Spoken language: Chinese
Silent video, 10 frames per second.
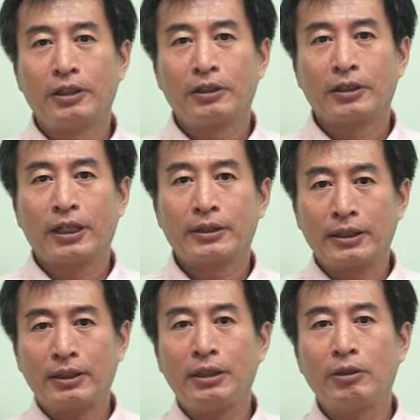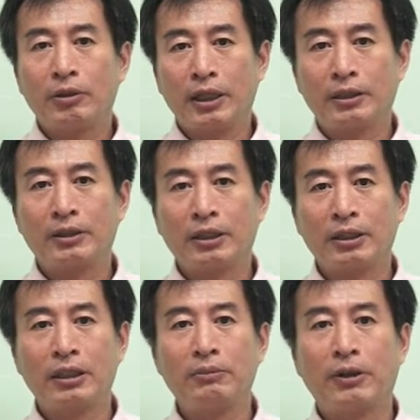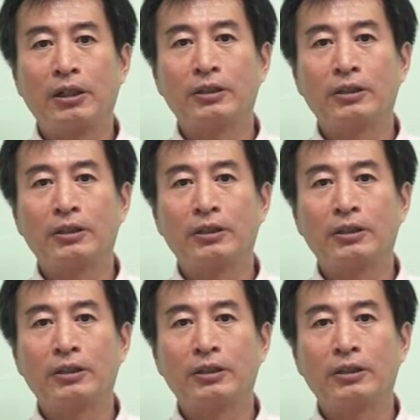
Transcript: 它在地中海这个地方，